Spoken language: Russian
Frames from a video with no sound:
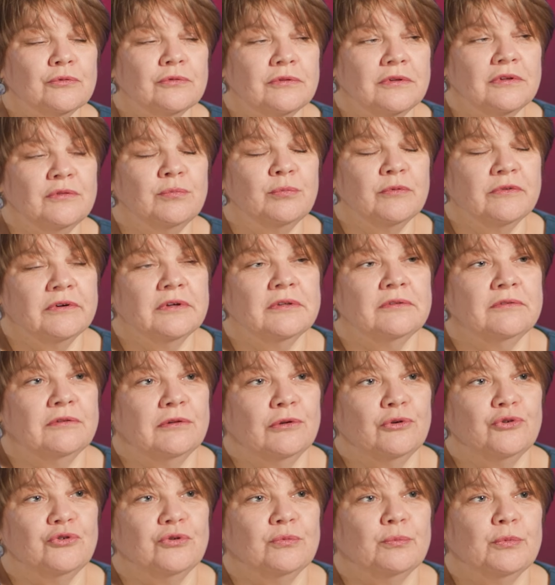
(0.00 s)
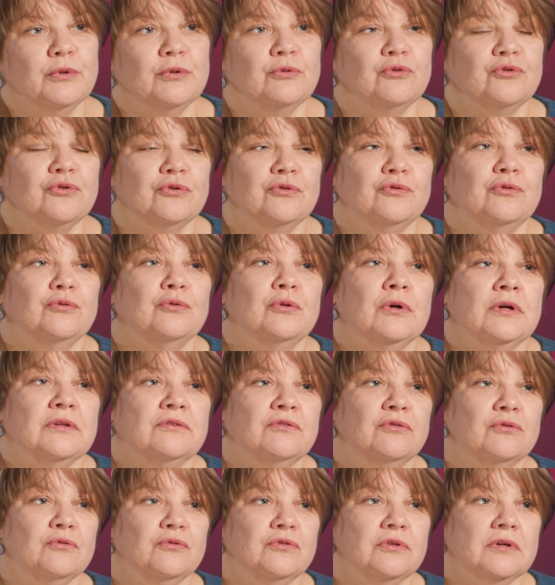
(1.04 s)
здесь бывает сложно, потому что
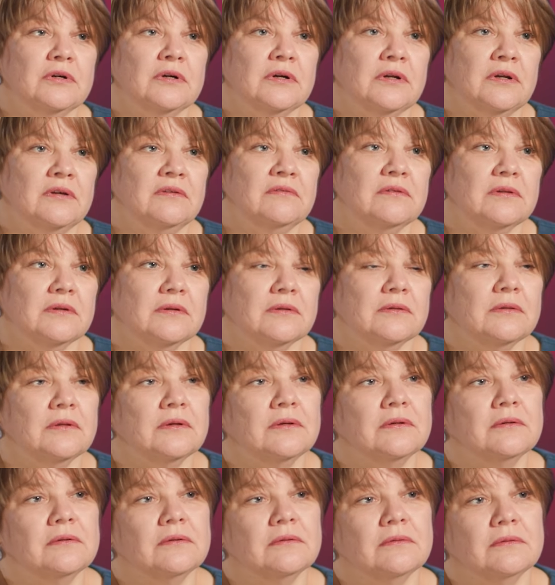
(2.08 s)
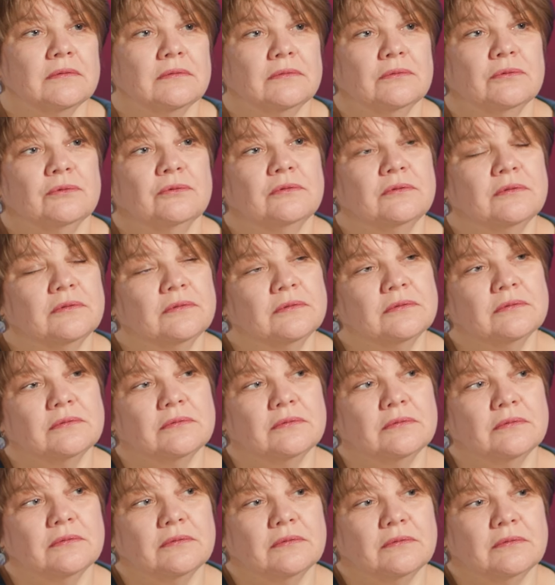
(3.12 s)
ситуации у всех разные, да, то есть
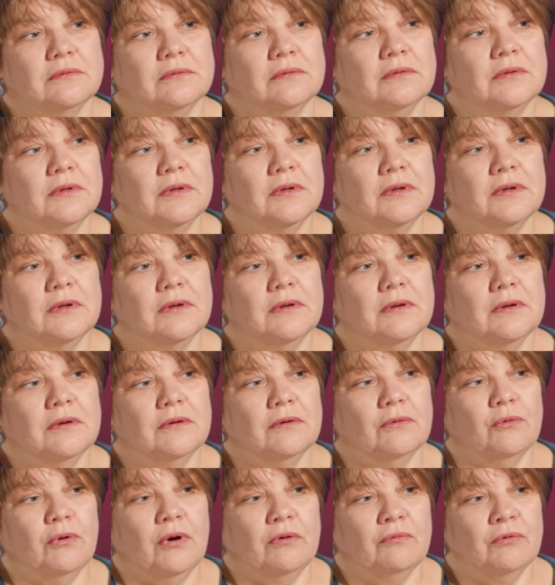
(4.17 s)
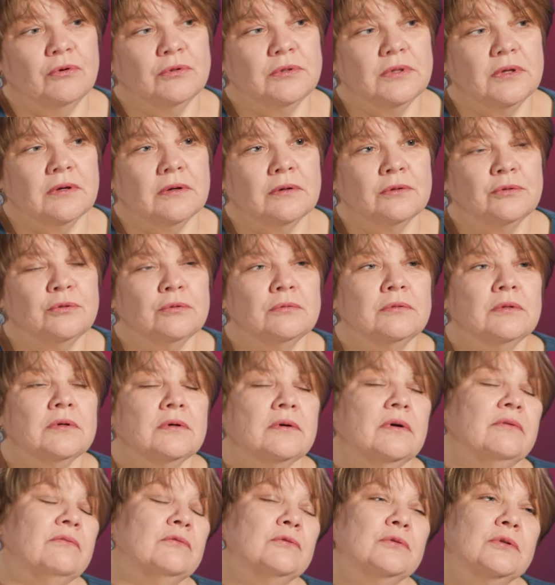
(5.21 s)
э, кого-то, кто-то
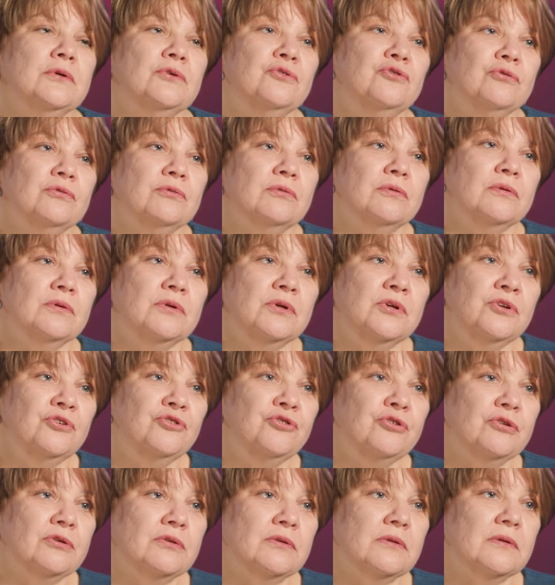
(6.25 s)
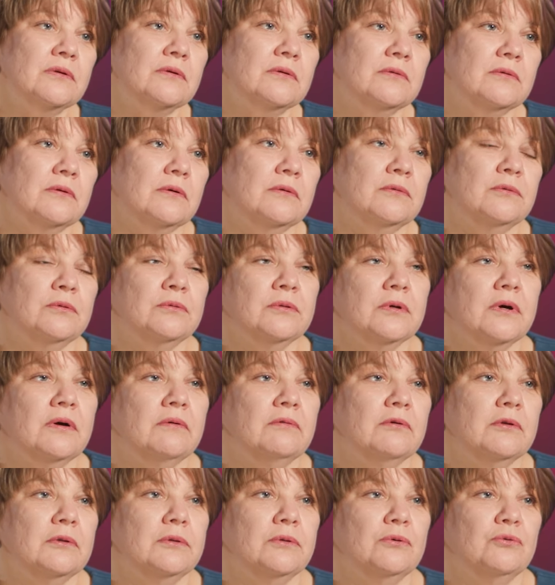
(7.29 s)
кого-то еще ищет, кто-то
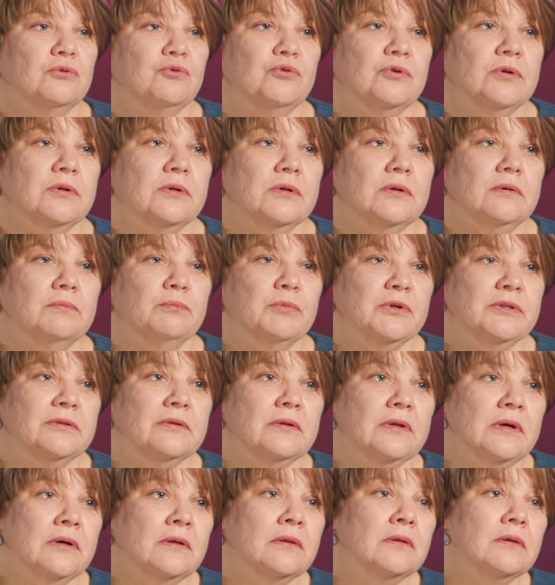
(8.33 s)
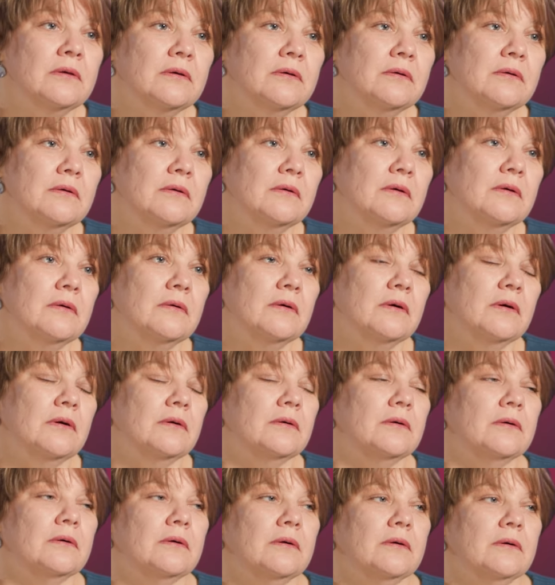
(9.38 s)
кого-то уже потерял,
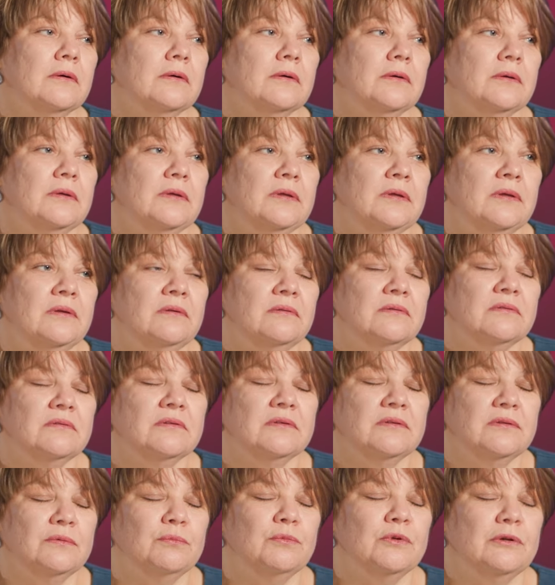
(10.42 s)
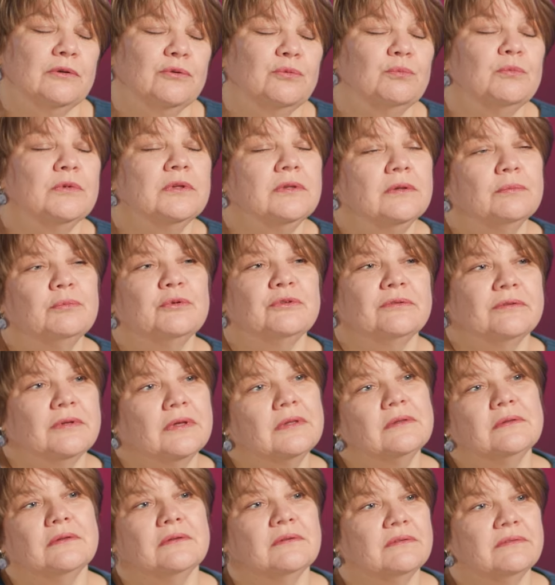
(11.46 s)
а, и с этими людьми ты
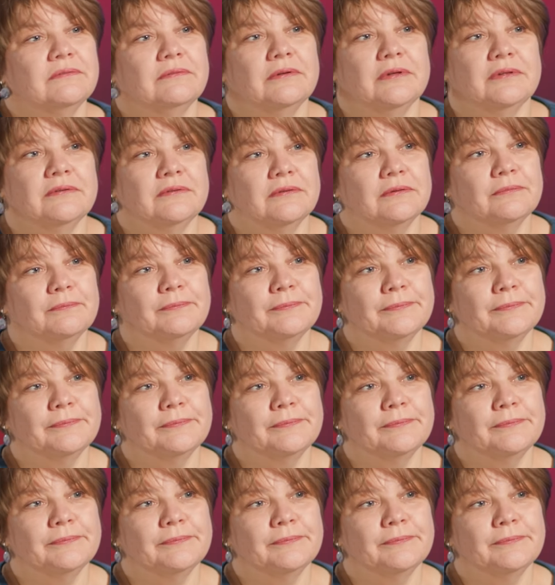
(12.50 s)
постоянно на связи.